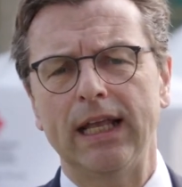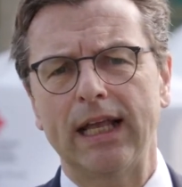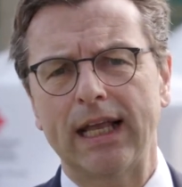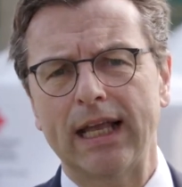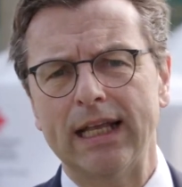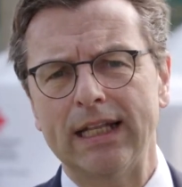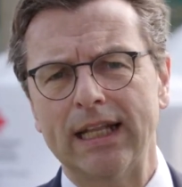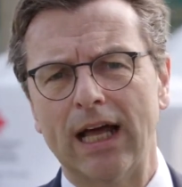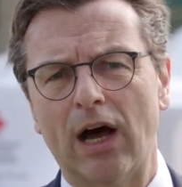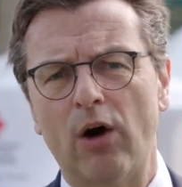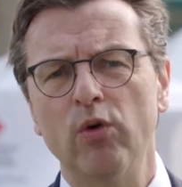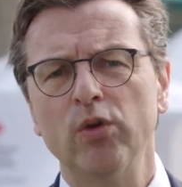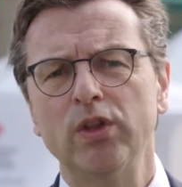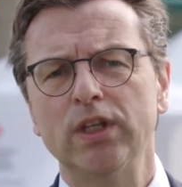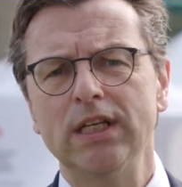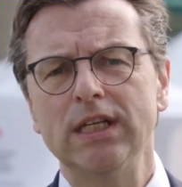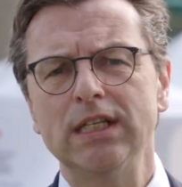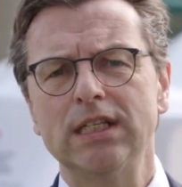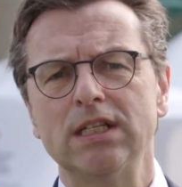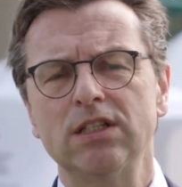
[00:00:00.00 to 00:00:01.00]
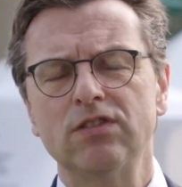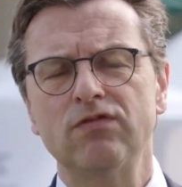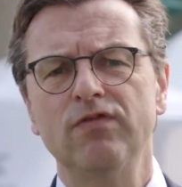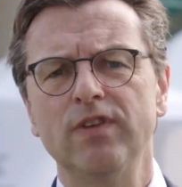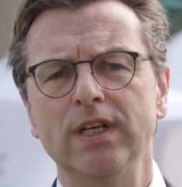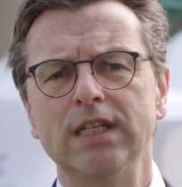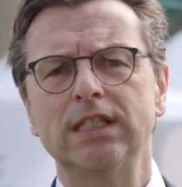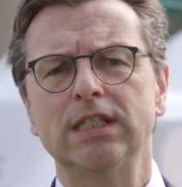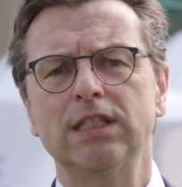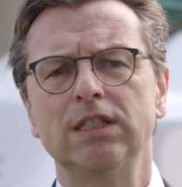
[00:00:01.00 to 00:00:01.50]
genau dieses
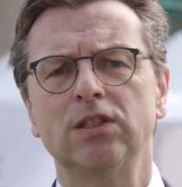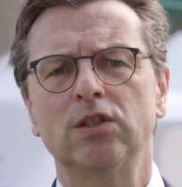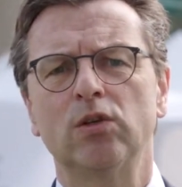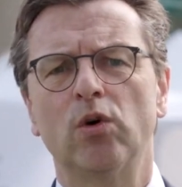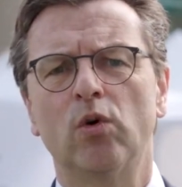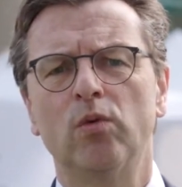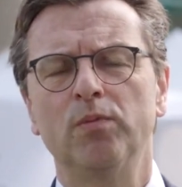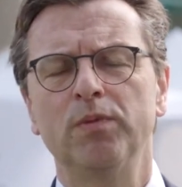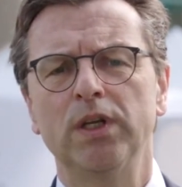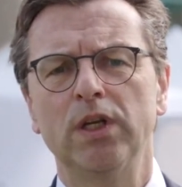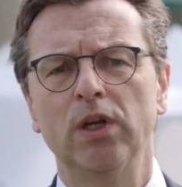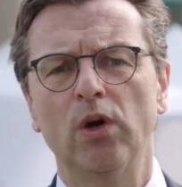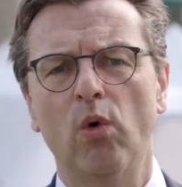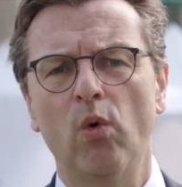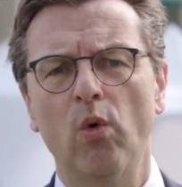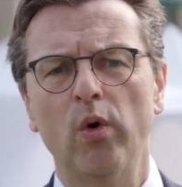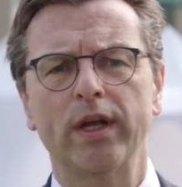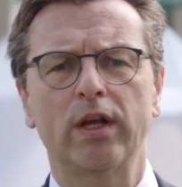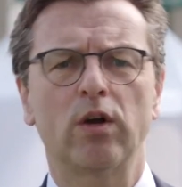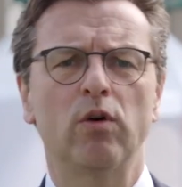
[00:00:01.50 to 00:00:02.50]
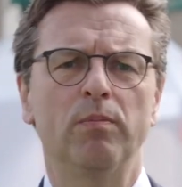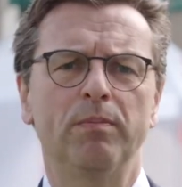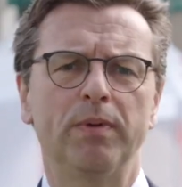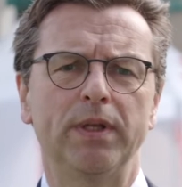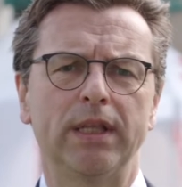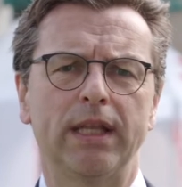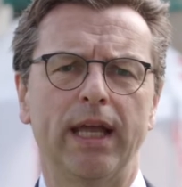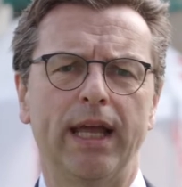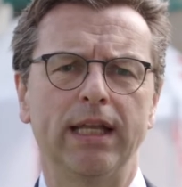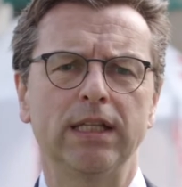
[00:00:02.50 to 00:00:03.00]
Wissen um die hohe
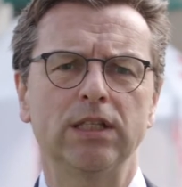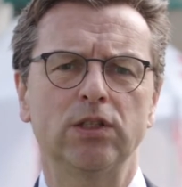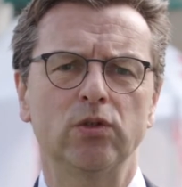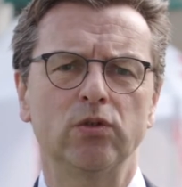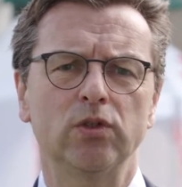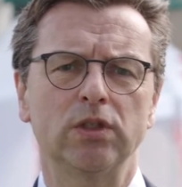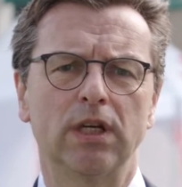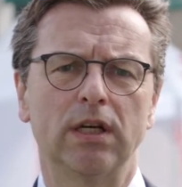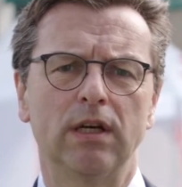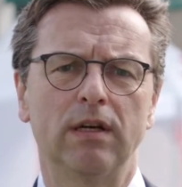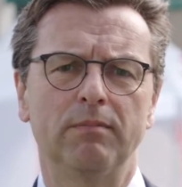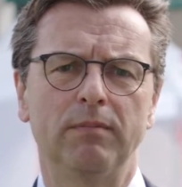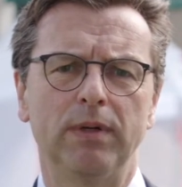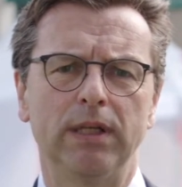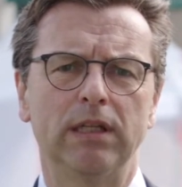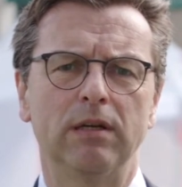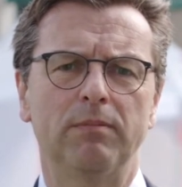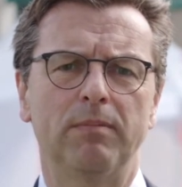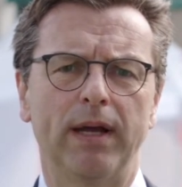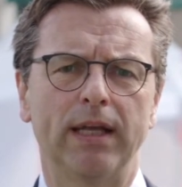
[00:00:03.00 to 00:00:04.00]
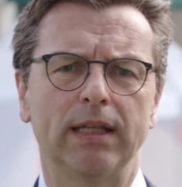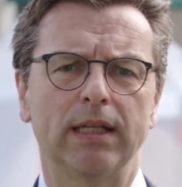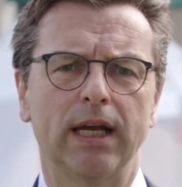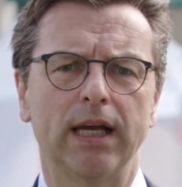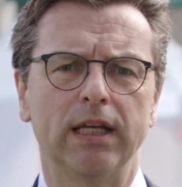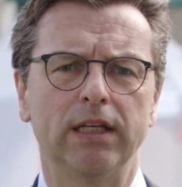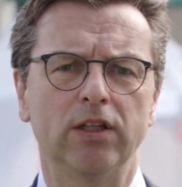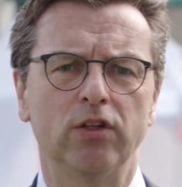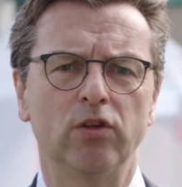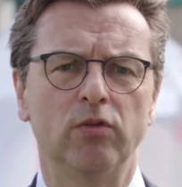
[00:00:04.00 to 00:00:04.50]
Kompetenz unserer
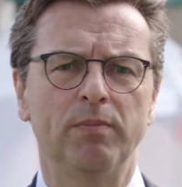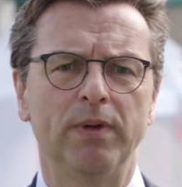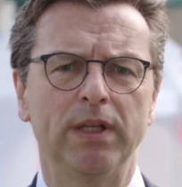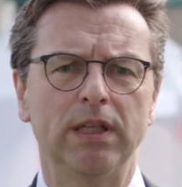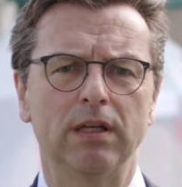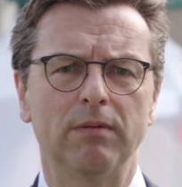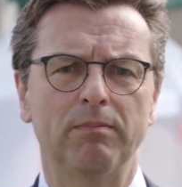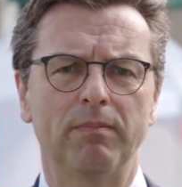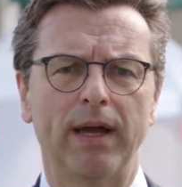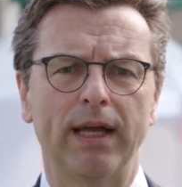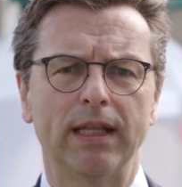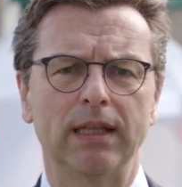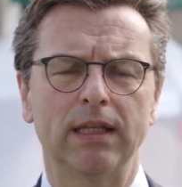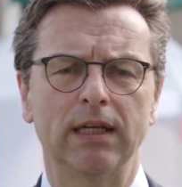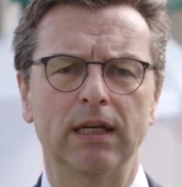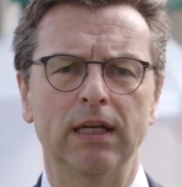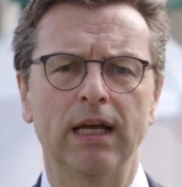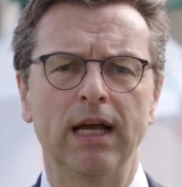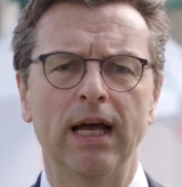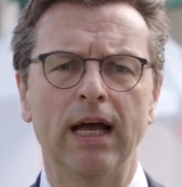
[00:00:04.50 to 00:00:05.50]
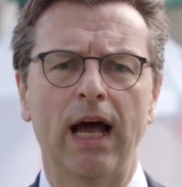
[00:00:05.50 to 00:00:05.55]
Mitarbeiterinnen und Mitarbeiter